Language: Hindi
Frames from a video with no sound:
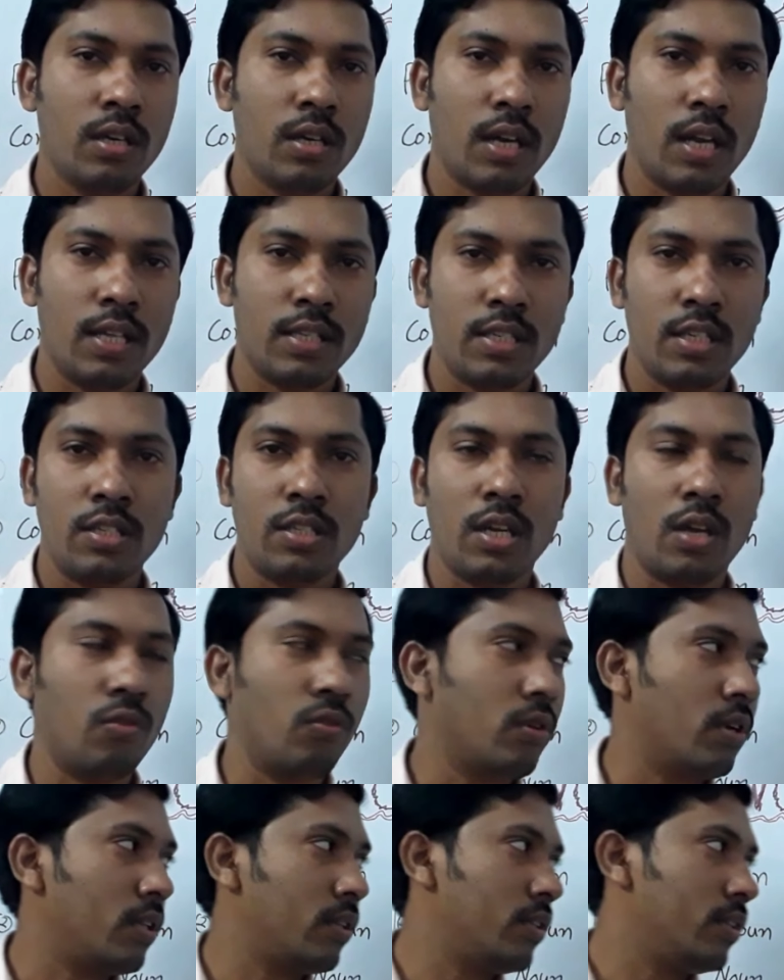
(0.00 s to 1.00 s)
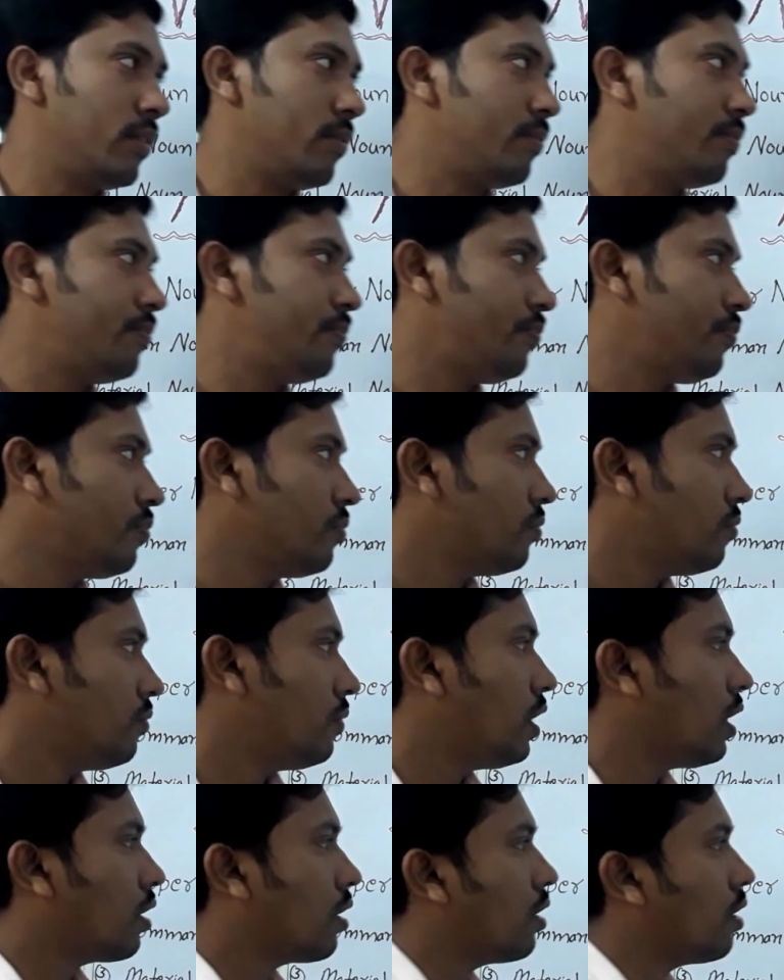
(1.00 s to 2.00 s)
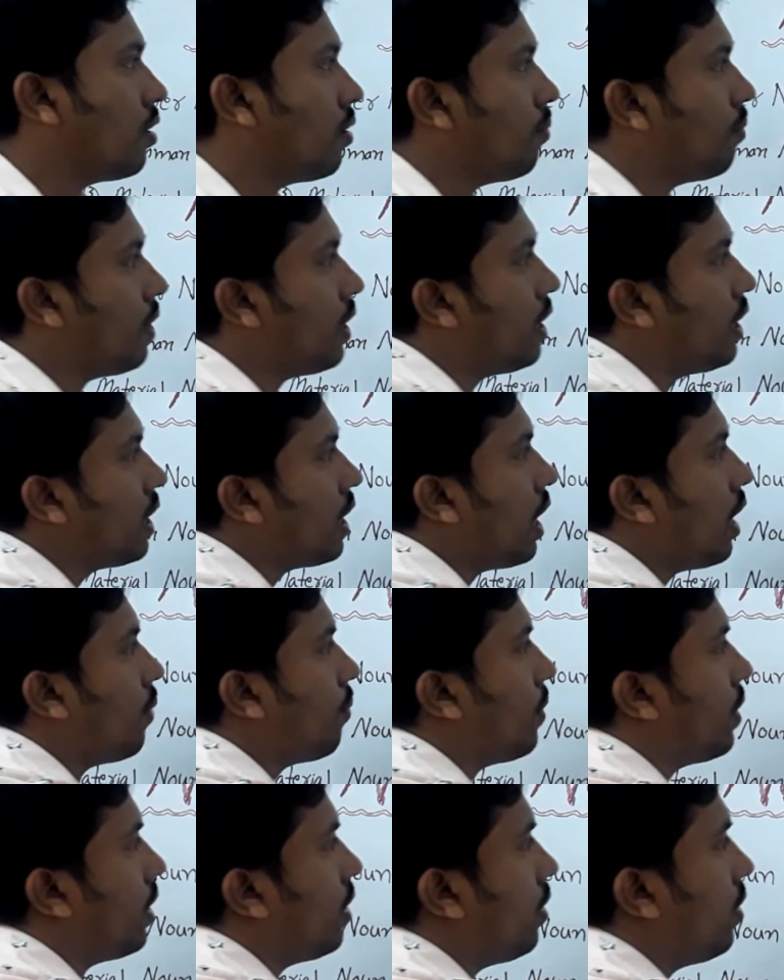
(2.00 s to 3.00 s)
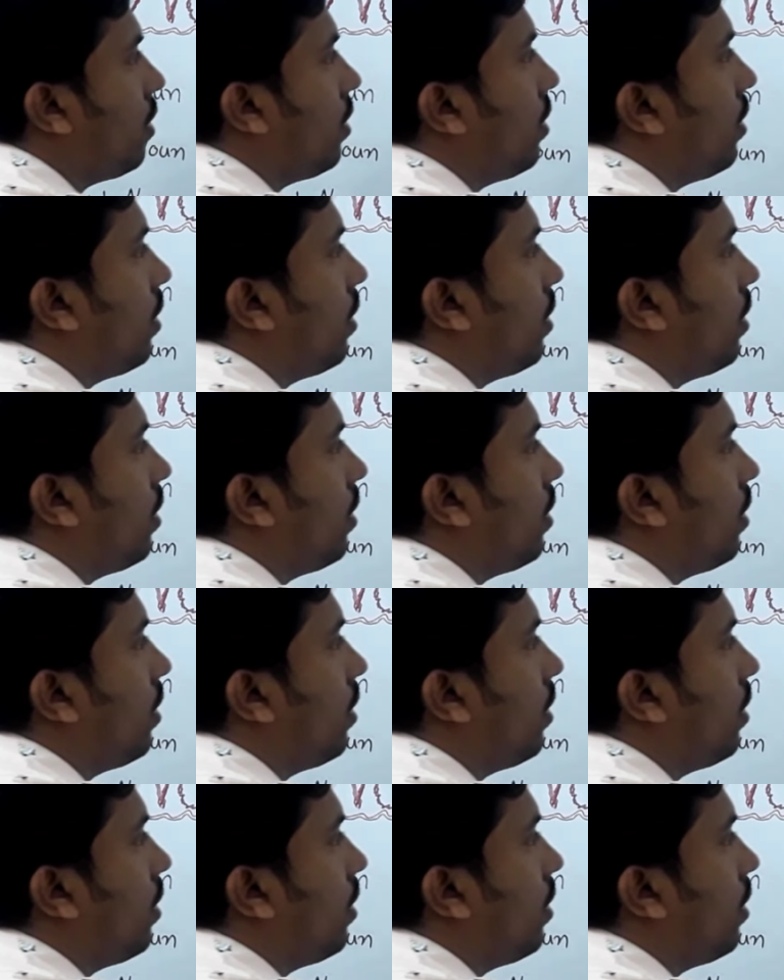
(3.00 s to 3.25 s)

क्लासेस चालू करते हैं देखिए मैंने यहाँ पर